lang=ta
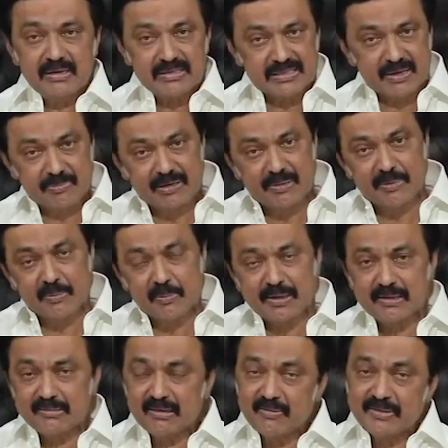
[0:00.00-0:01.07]
செப்டம்பர்
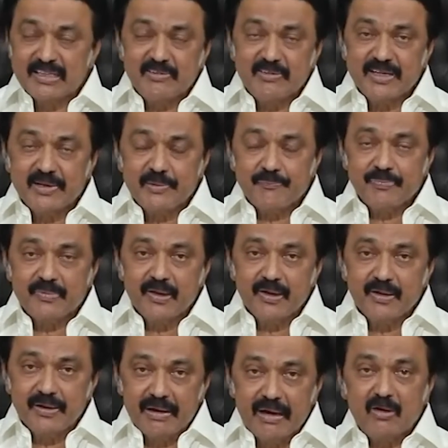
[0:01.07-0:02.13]
மாதத்தில் வந்தவை
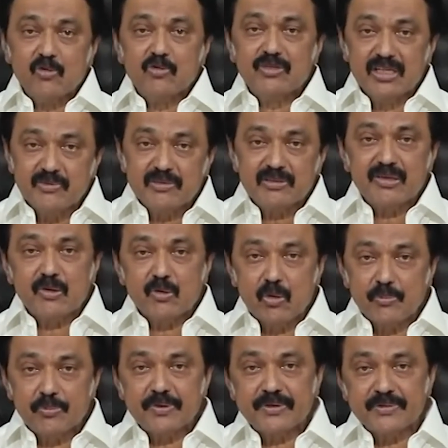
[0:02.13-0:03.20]
நானூற்றி இருபத்தி ரெண்டு
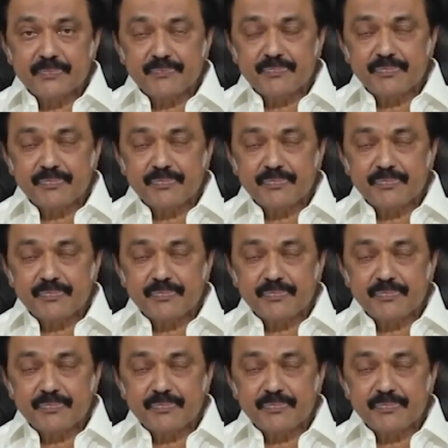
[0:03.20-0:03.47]
கோப்புகள்